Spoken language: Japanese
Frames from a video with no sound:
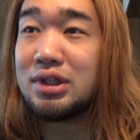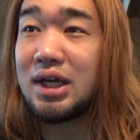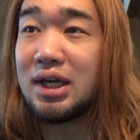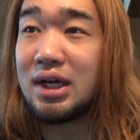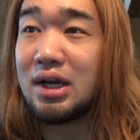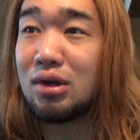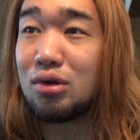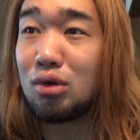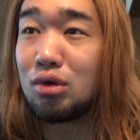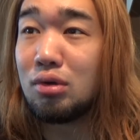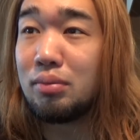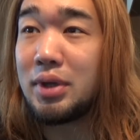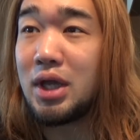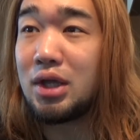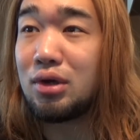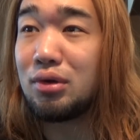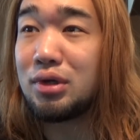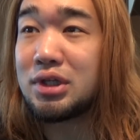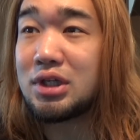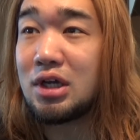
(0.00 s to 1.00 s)
だからこの
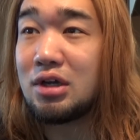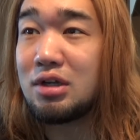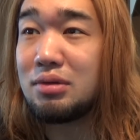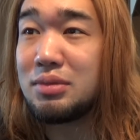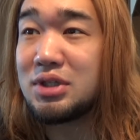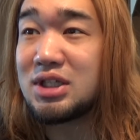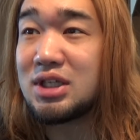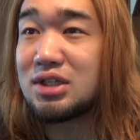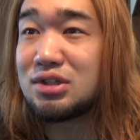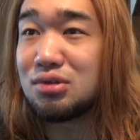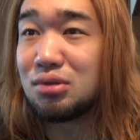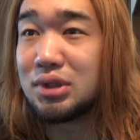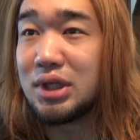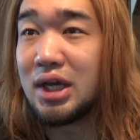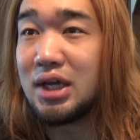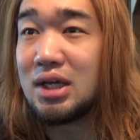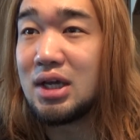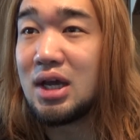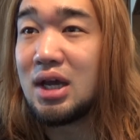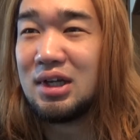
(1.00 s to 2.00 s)
メールをヒカルに見せてちょう
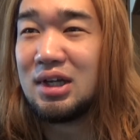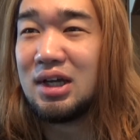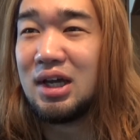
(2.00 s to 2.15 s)
だい。